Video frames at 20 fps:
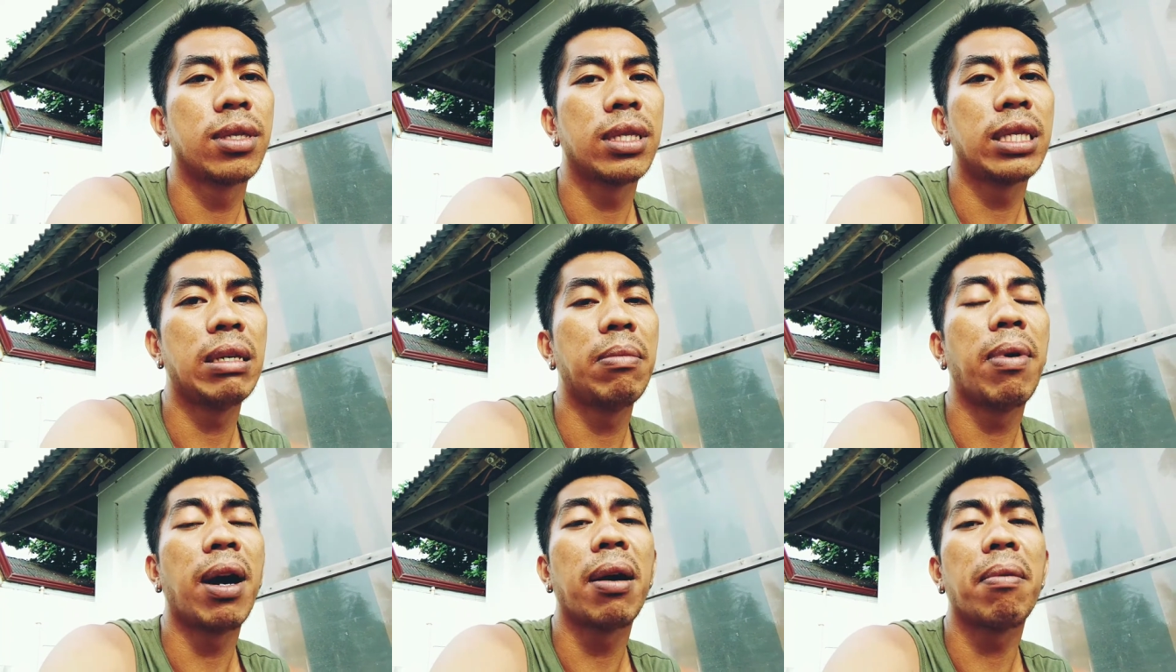
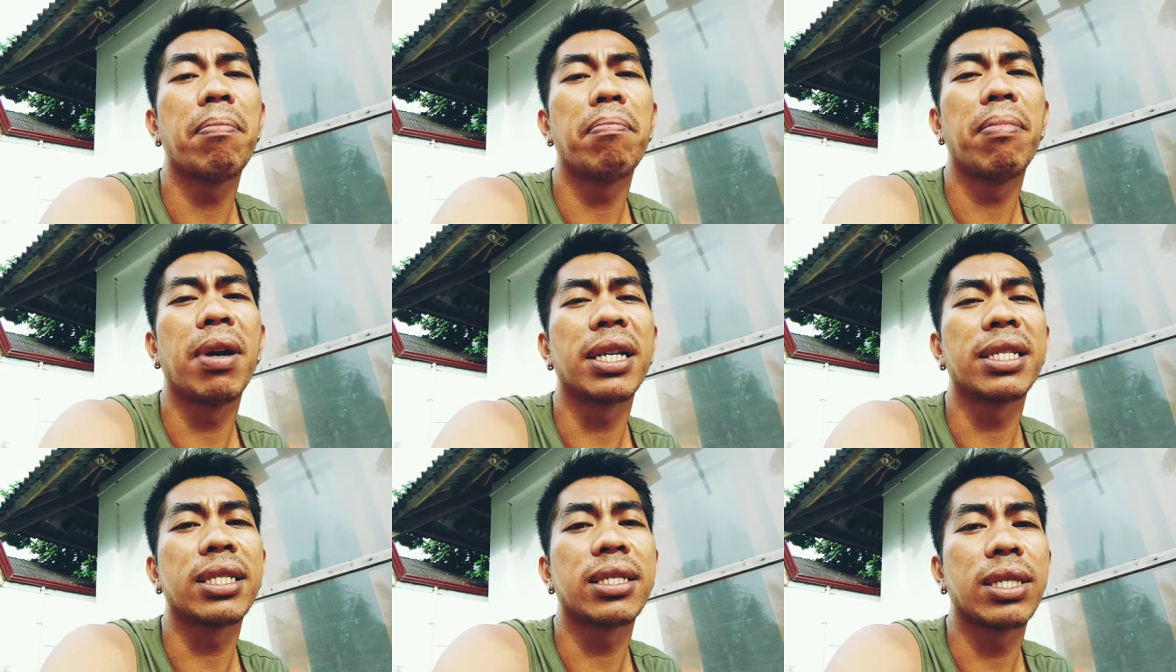Di ba ang
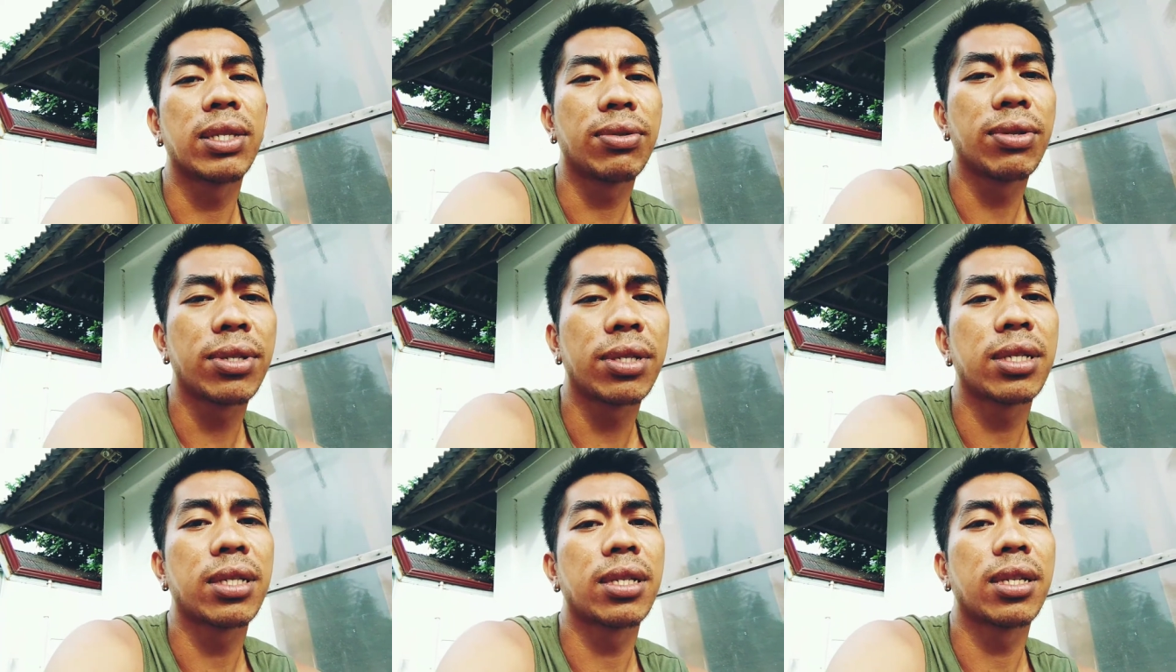
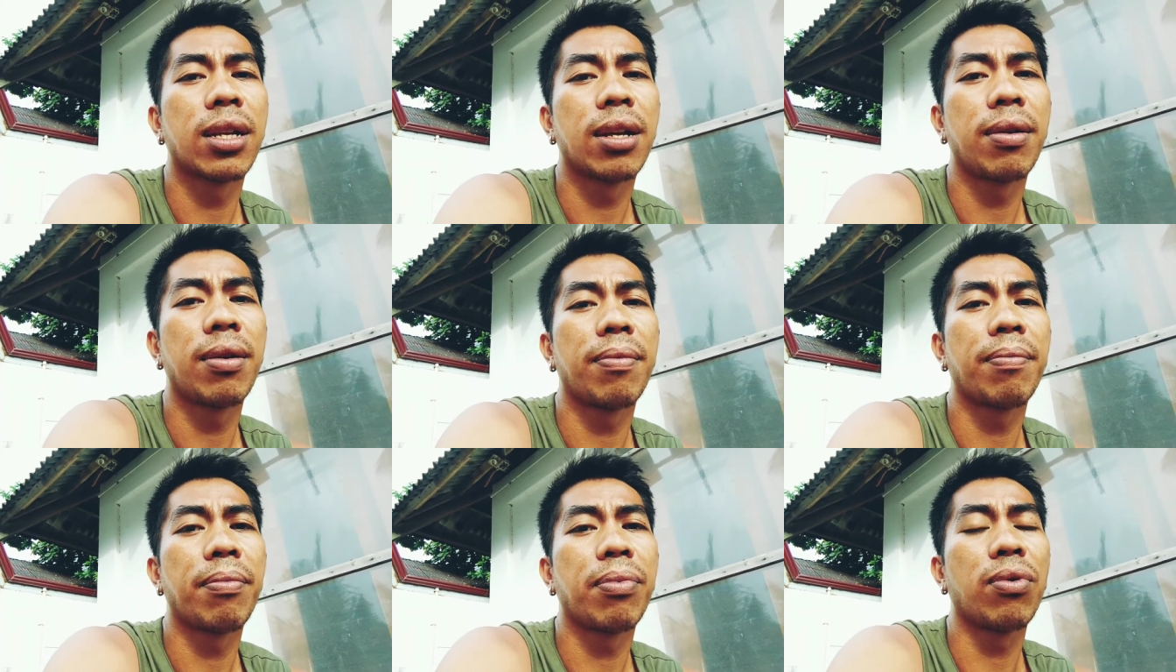bastos?
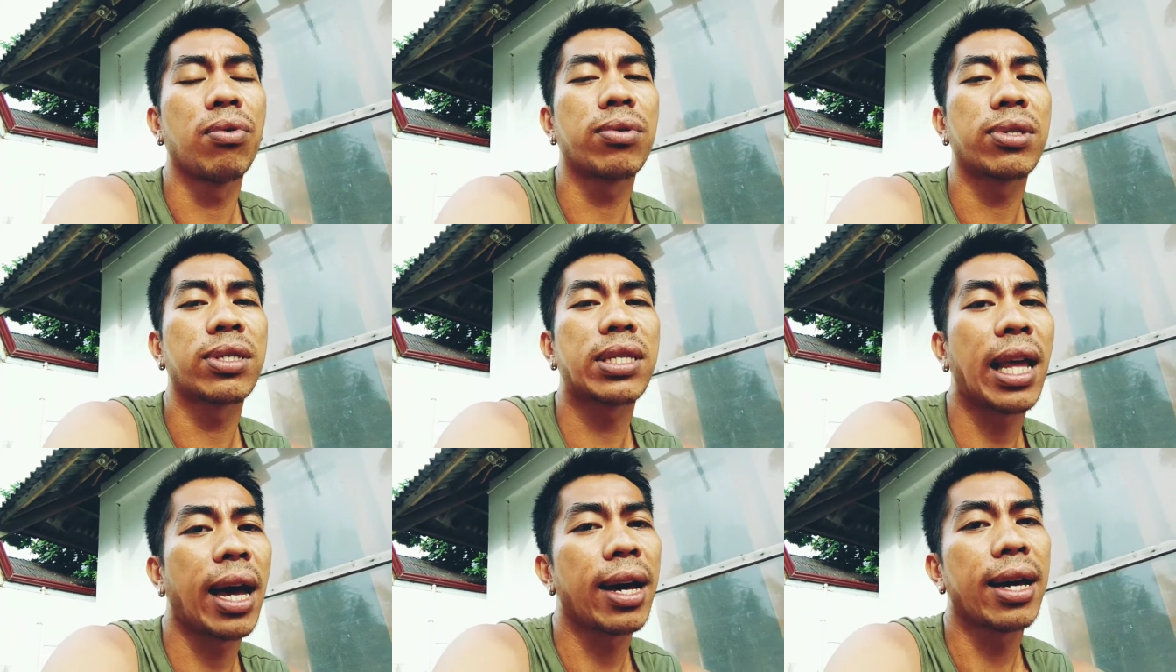
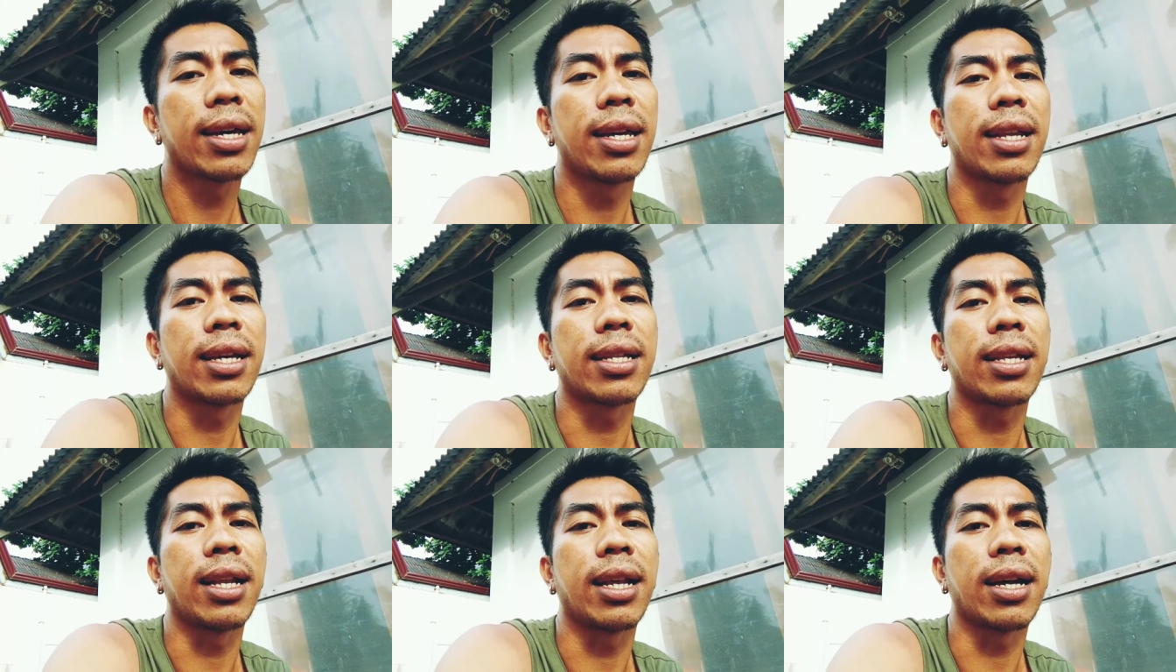utang
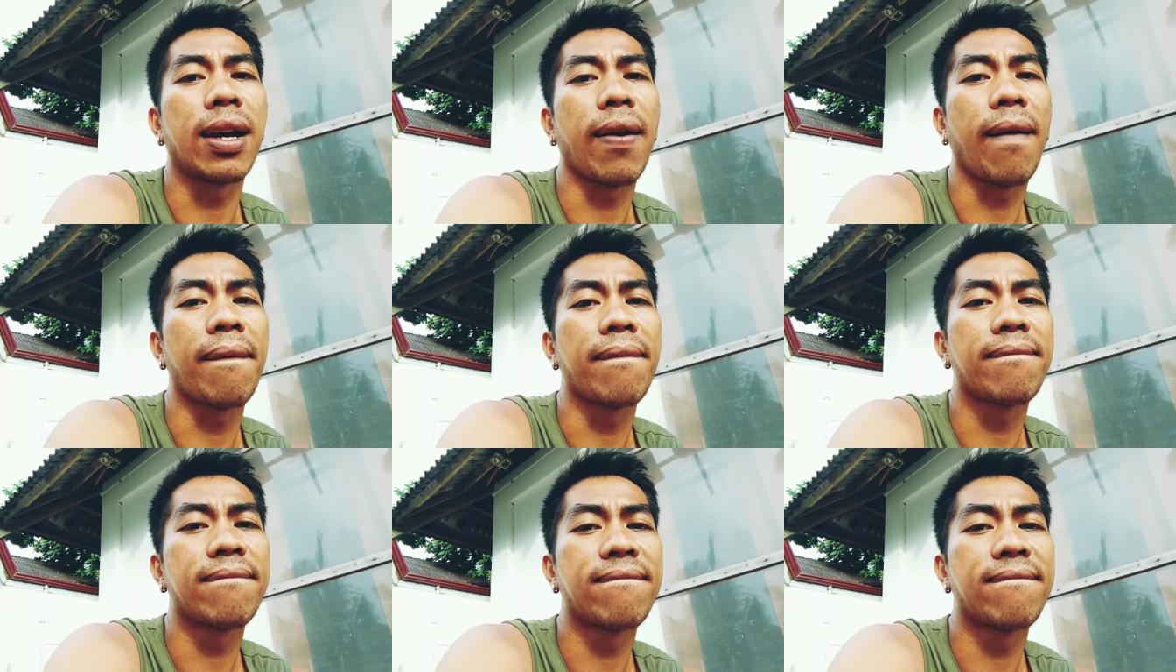ina talaga.